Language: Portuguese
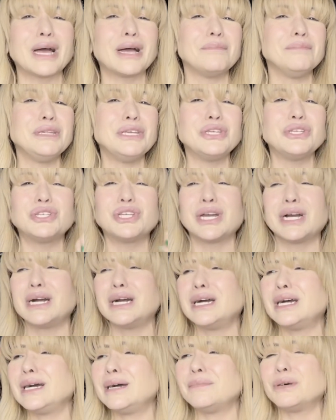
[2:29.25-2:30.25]
a mídia
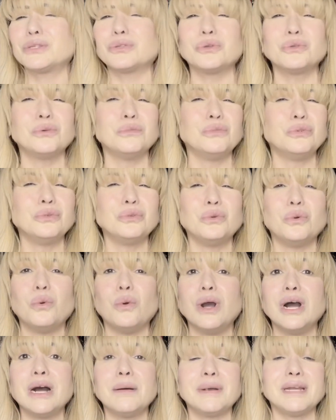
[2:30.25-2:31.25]
ama, todo
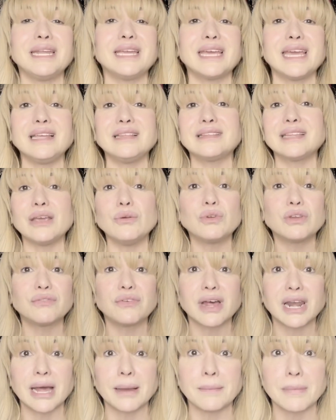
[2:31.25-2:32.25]
mundo ama, ninguém tem o que
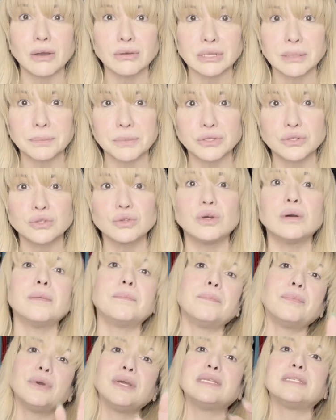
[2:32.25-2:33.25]
falar mal da
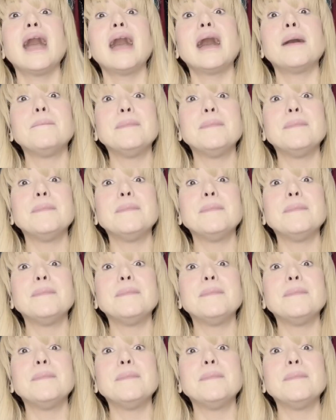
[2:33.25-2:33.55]
pessoa, Pois é.